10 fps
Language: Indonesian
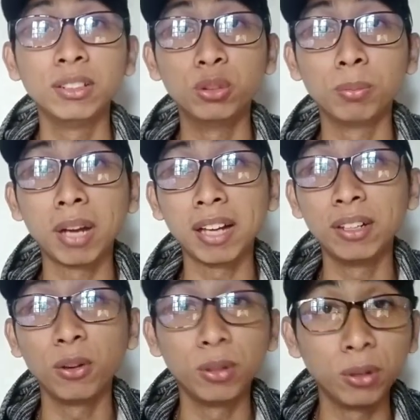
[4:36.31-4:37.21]
Jumlah
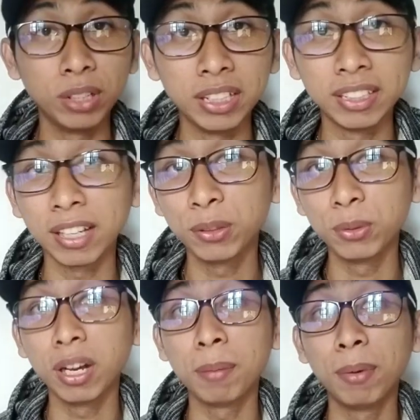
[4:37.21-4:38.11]
downloadingnya
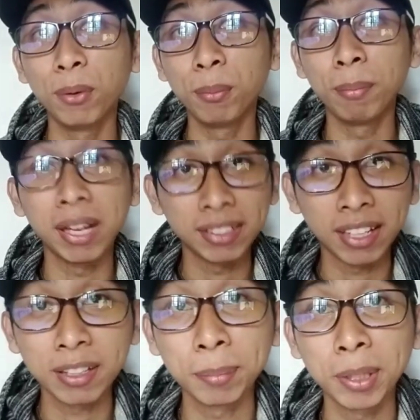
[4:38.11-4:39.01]
juga belum
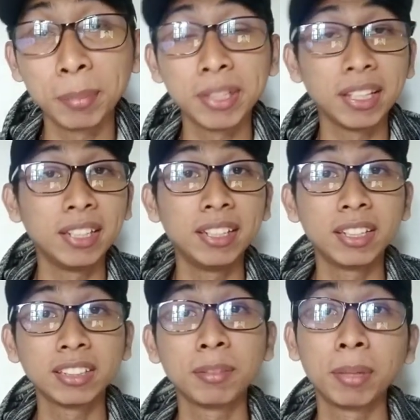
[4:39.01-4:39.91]
banyak teman-teman. Jadi
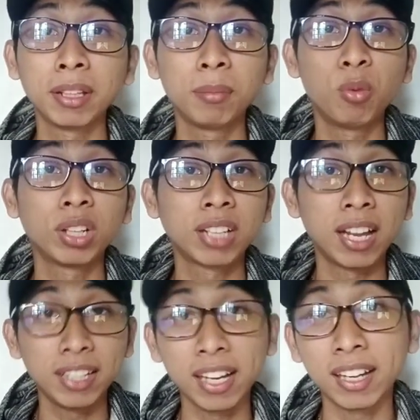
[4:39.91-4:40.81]
ini kesempatan buat
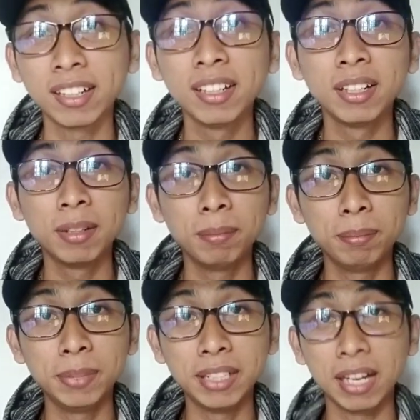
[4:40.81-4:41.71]
kalian
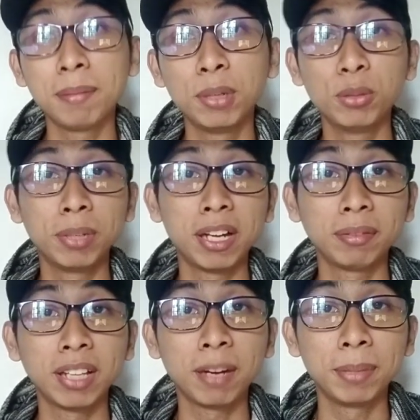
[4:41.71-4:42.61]
yang belum
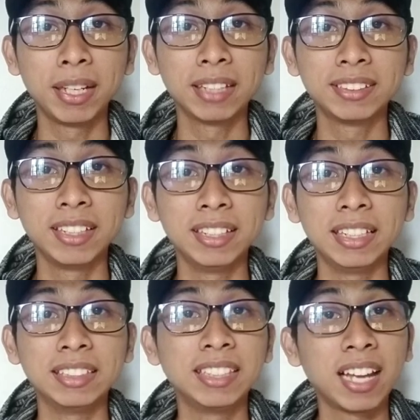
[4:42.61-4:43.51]
mendaftar aplikasi
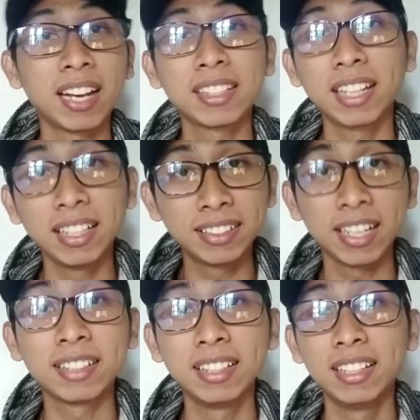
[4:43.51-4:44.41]
ini. Silahkan kalian
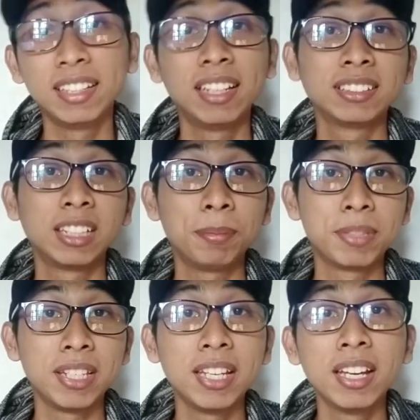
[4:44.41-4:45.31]
cek di link
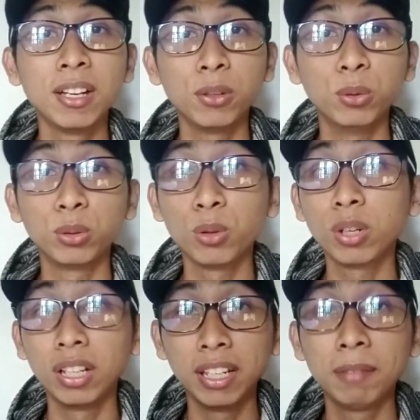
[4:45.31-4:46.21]
deskripsi
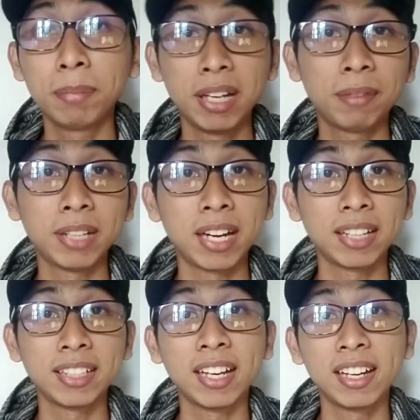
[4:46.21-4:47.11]
untuk link
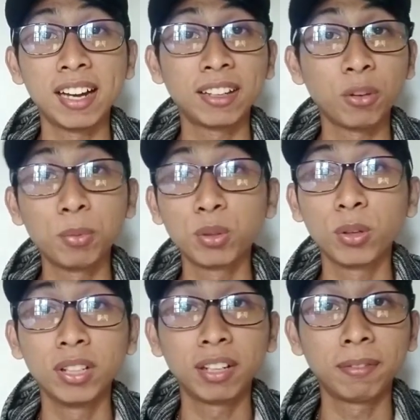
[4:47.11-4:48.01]
pendaftarannya ataupun
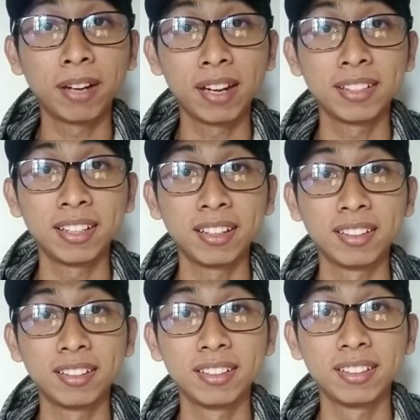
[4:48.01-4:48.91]
kode referralnya.